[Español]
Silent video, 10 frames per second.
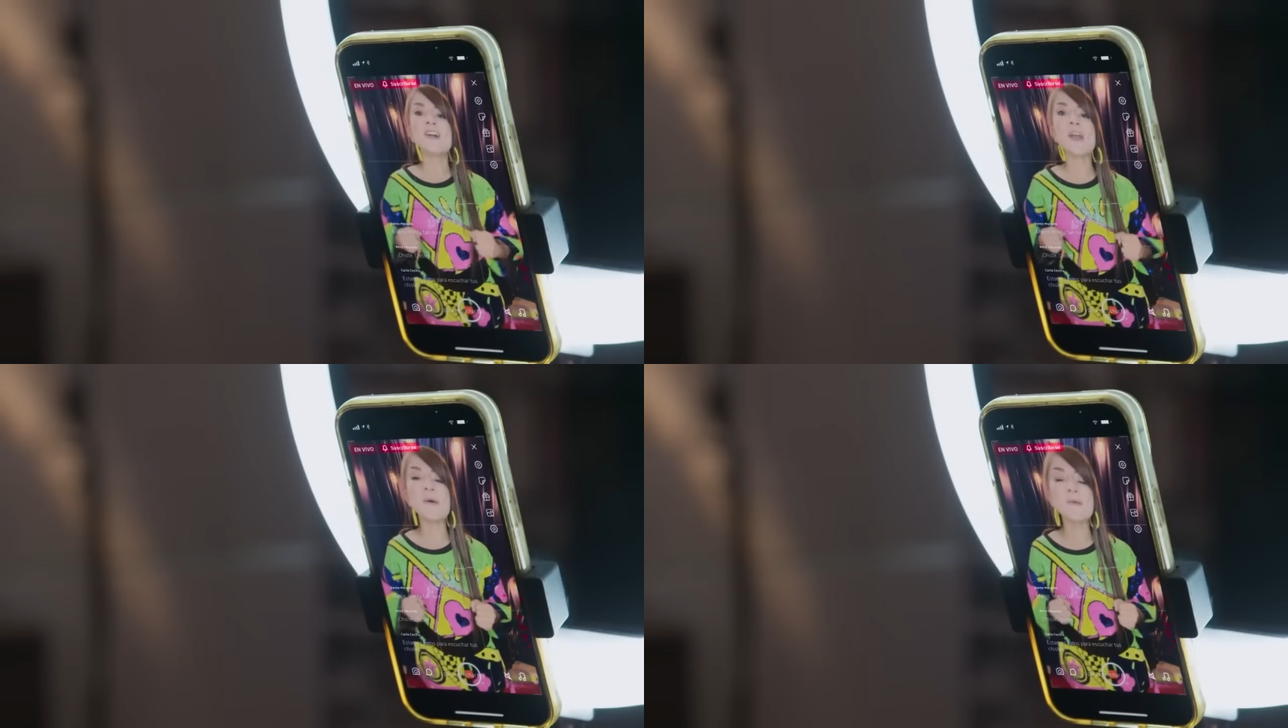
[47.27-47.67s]

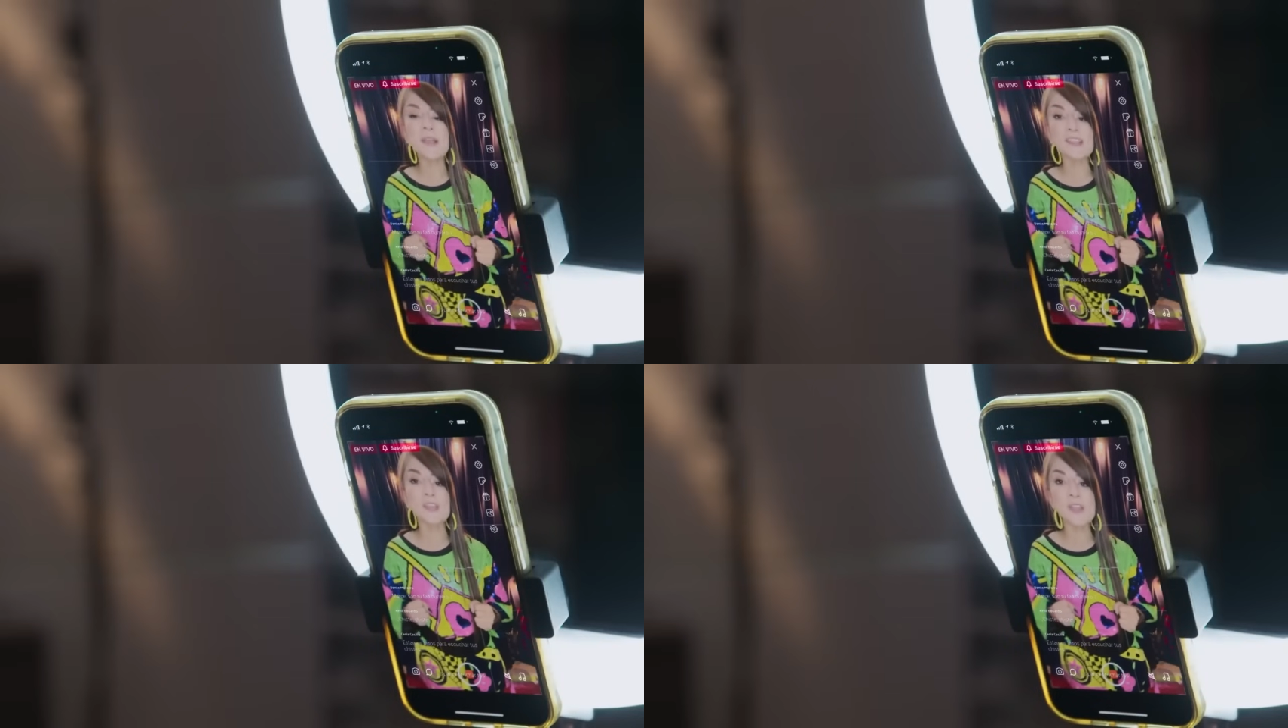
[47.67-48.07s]
Como
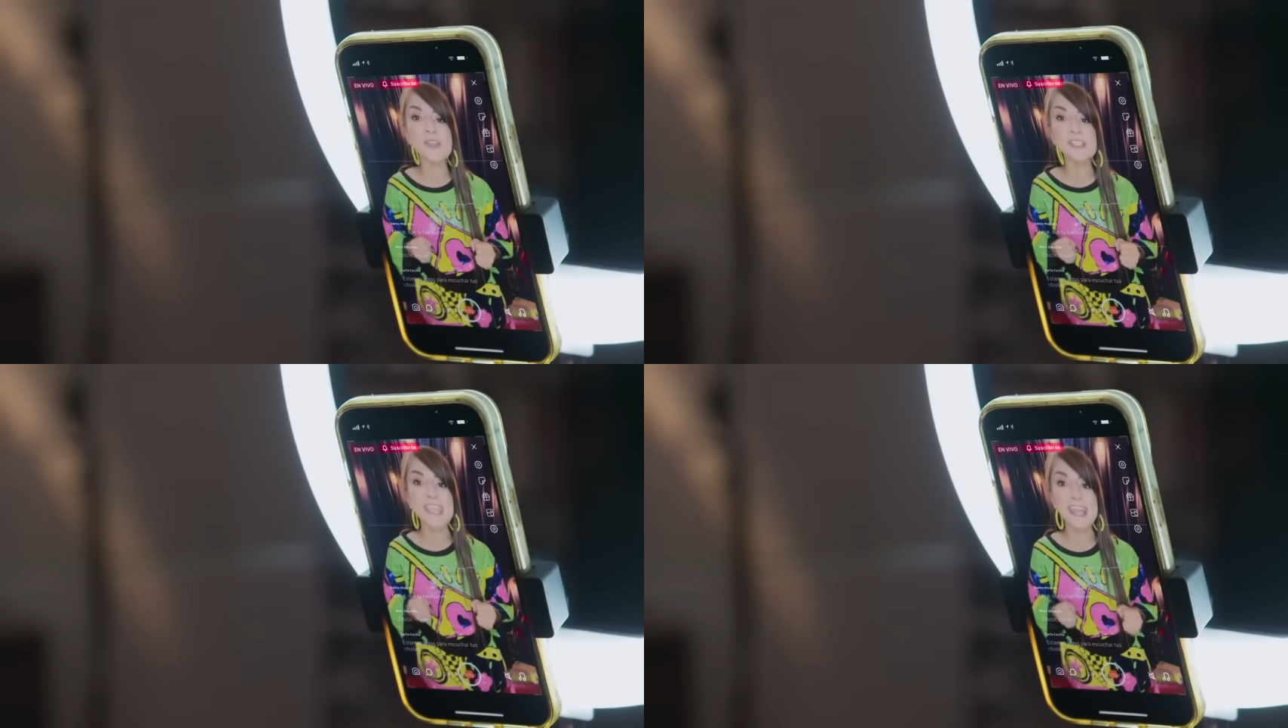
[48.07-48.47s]
veo que
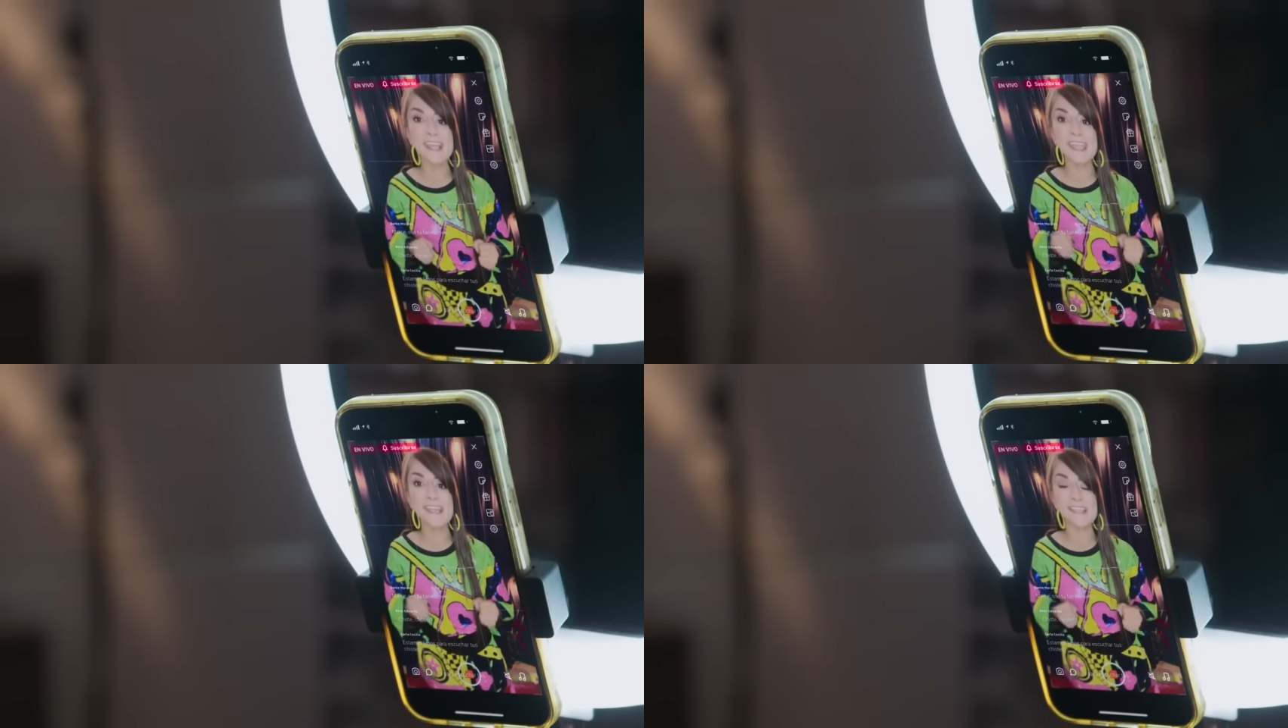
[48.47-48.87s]
todos
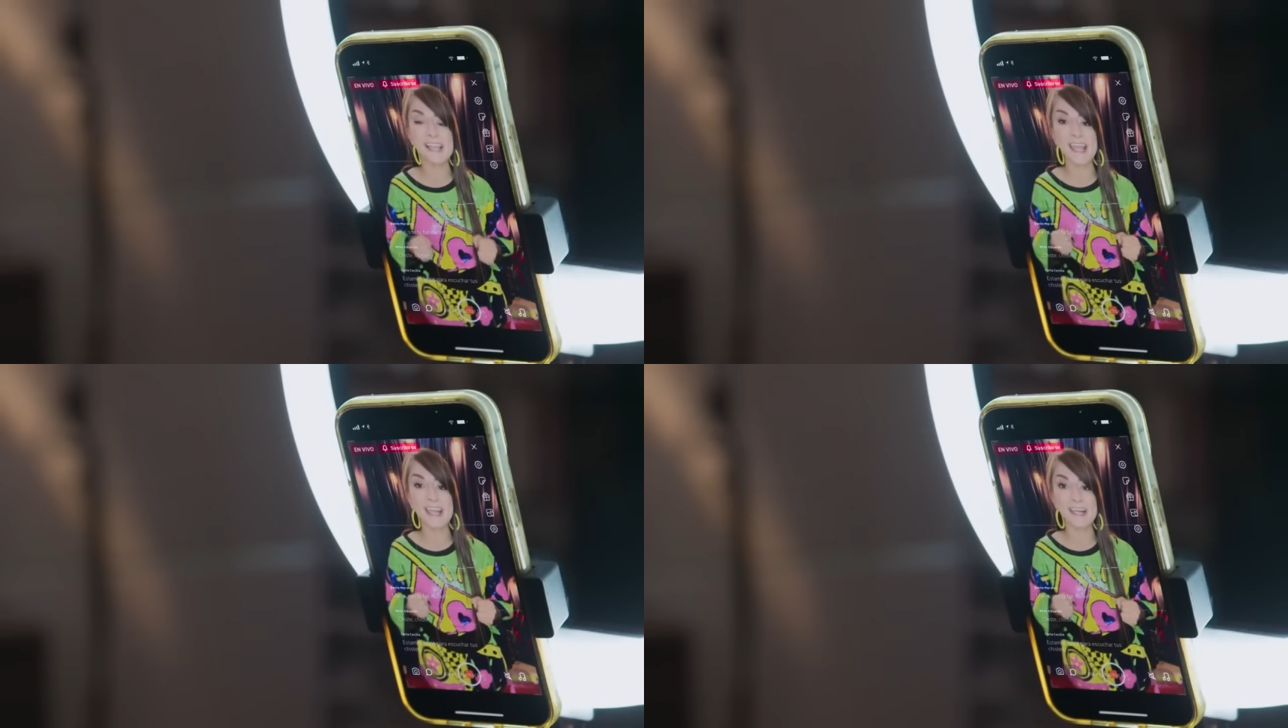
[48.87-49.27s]
quieren que
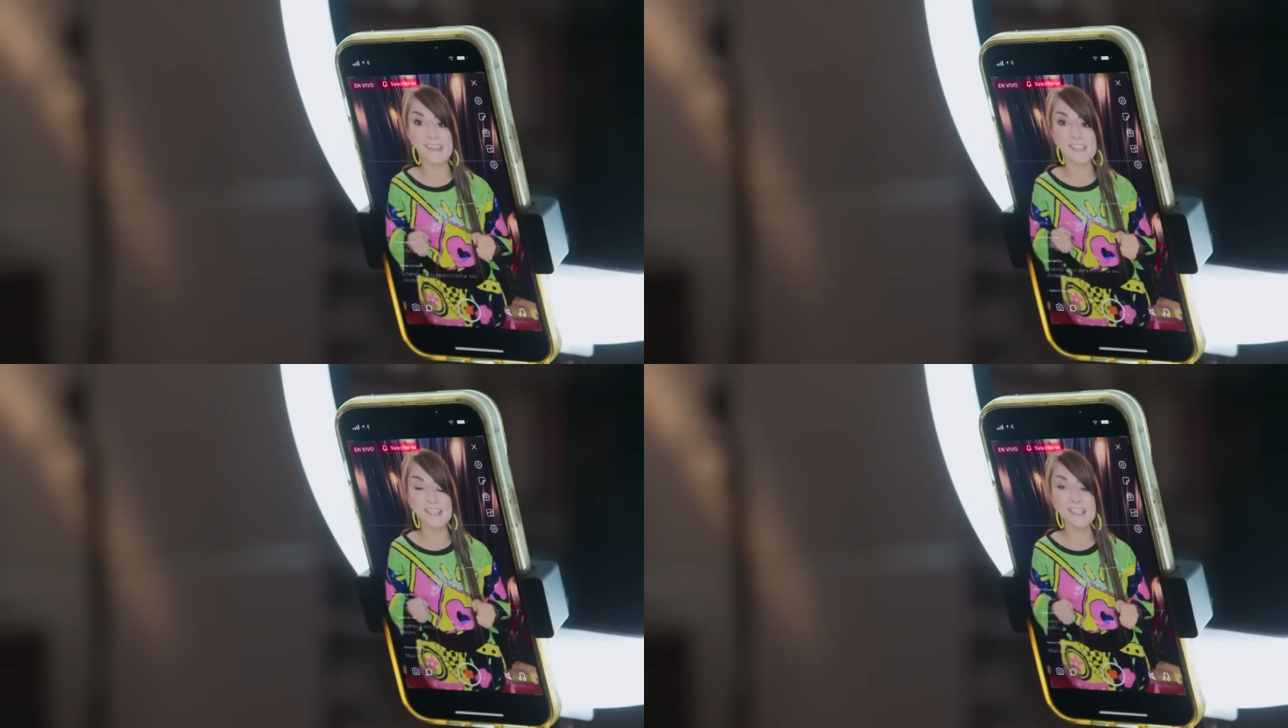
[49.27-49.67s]
inicie la guerra
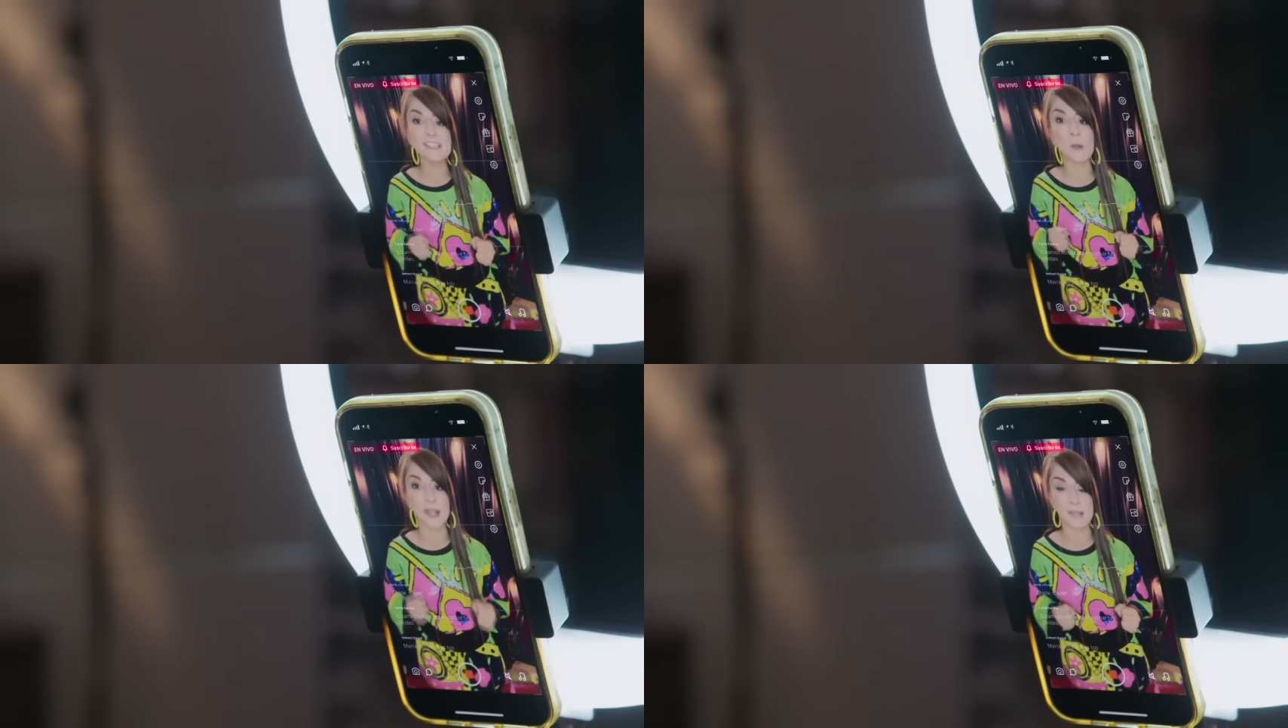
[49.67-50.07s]
de
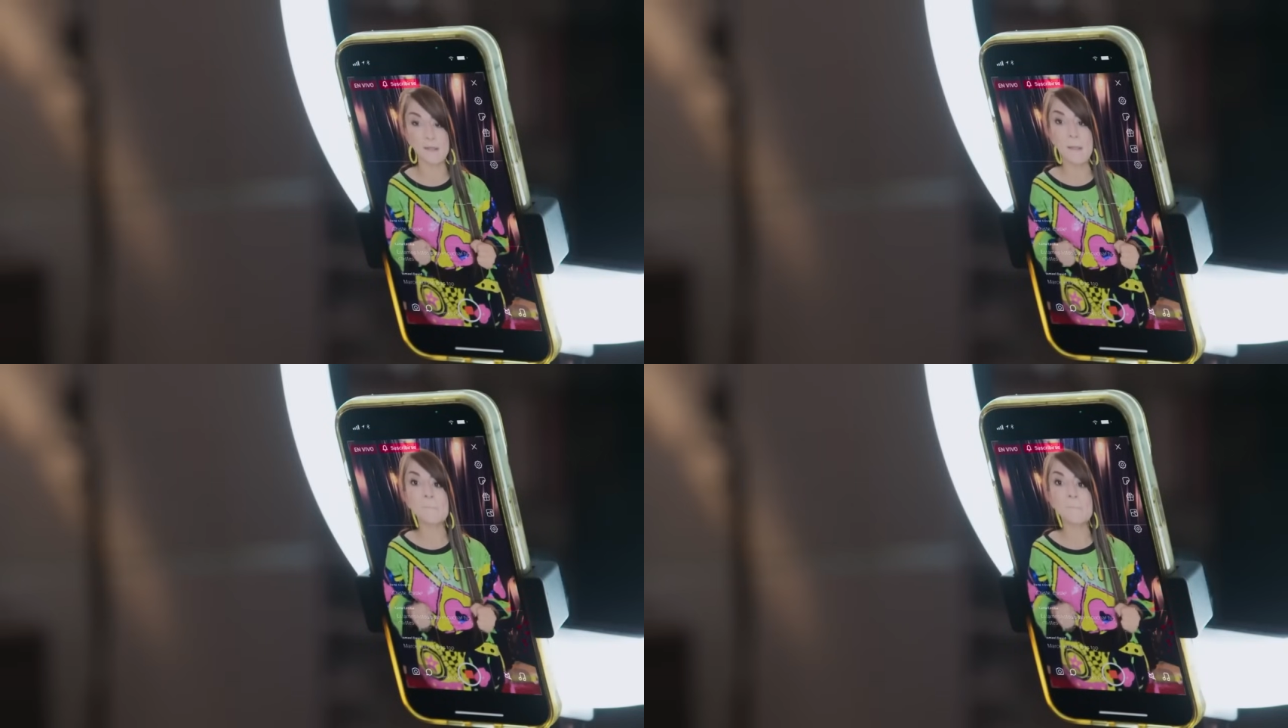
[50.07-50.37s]
chistes, lo haré.